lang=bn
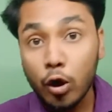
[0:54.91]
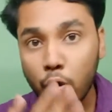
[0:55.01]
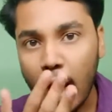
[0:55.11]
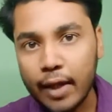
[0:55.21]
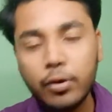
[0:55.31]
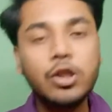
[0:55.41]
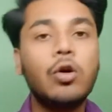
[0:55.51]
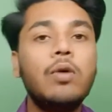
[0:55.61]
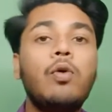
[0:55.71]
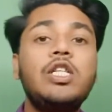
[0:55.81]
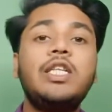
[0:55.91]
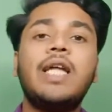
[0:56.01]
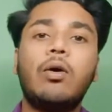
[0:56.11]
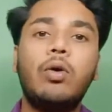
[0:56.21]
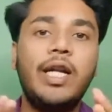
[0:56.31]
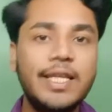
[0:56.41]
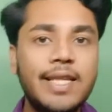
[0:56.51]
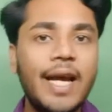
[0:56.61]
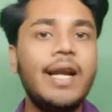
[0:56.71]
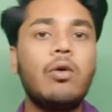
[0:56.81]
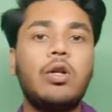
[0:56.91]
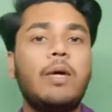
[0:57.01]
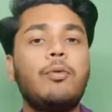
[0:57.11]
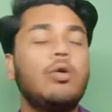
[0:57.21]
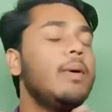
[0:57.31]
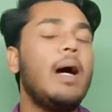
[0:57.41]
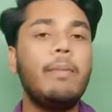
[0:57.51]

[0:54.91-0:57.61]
তো এতই যখন বলছি দেখো ডিজাইনের কথা প্রথমে